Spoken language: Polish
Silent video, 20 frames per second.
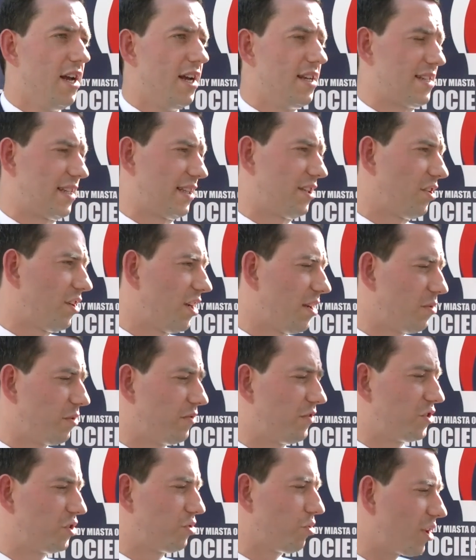Zadano nam
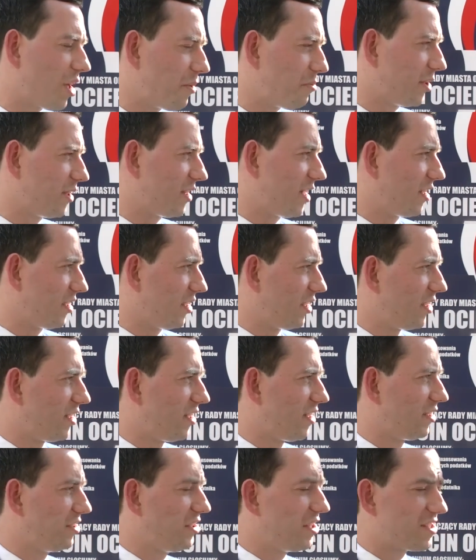również drugie pytanie,
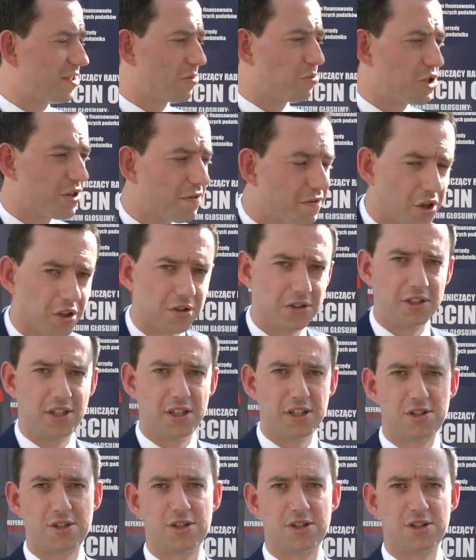nieco przewrotnie,